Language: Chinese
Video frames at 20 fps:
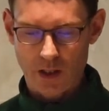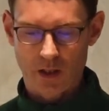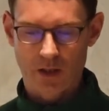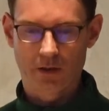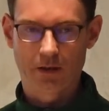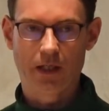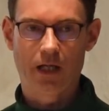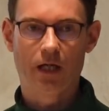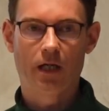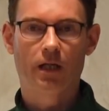
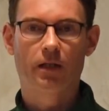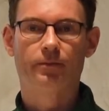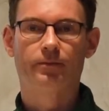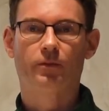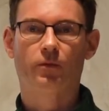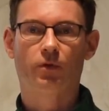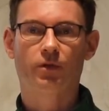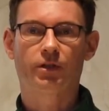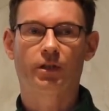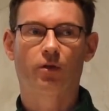那
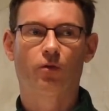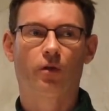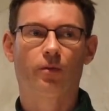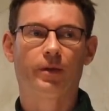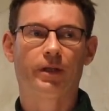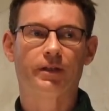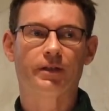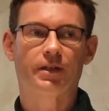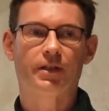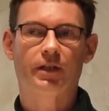我想，我
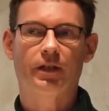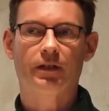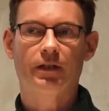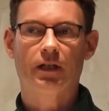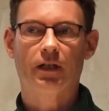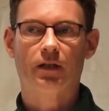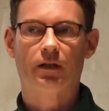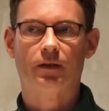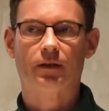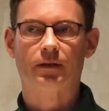们先
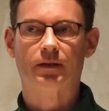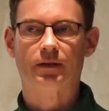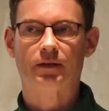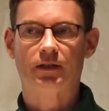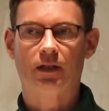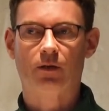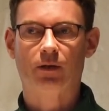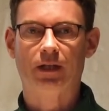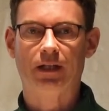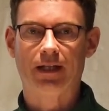要
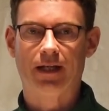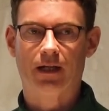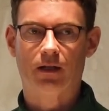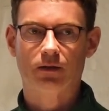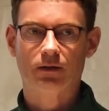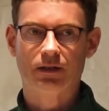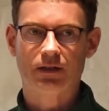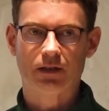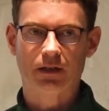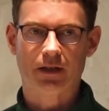稍微了
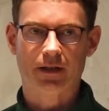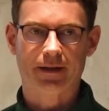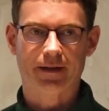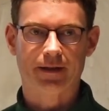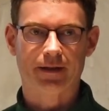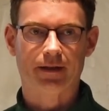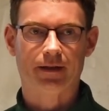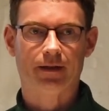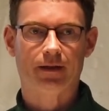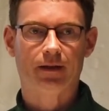
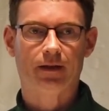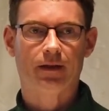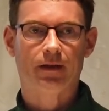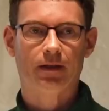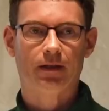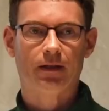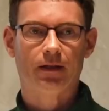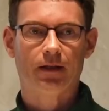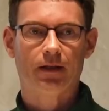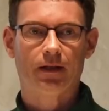解
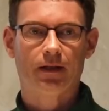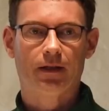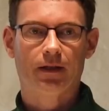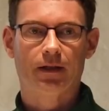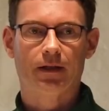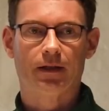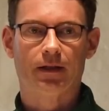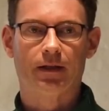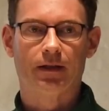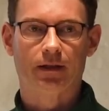
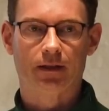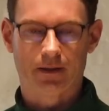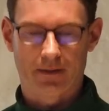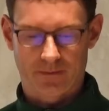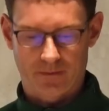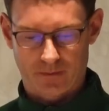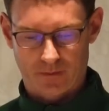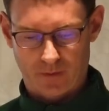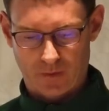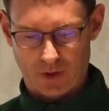啊，
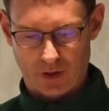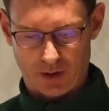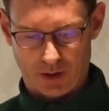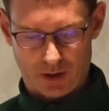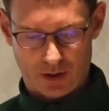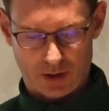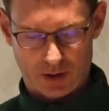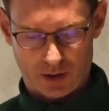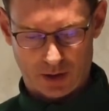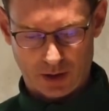
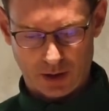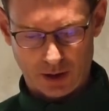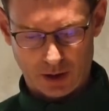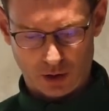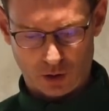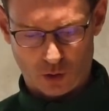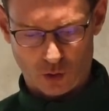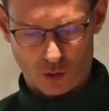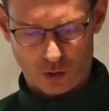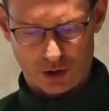这个
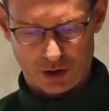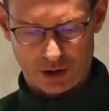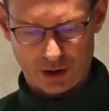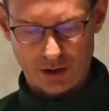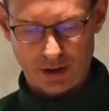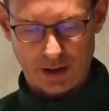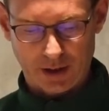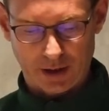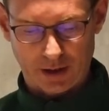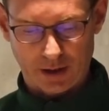故事
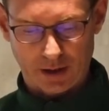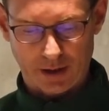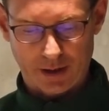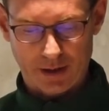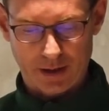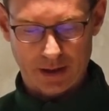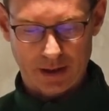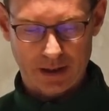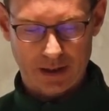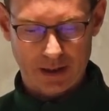的
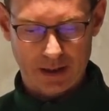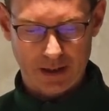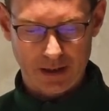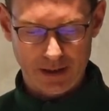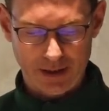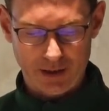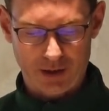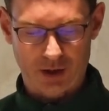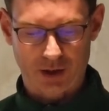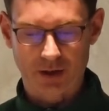
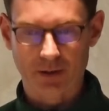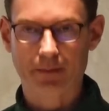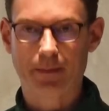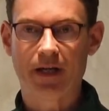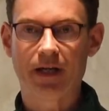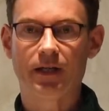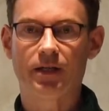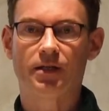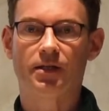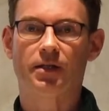历史
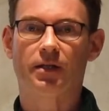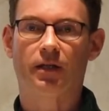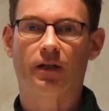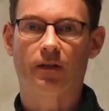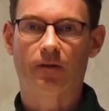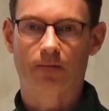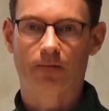背景。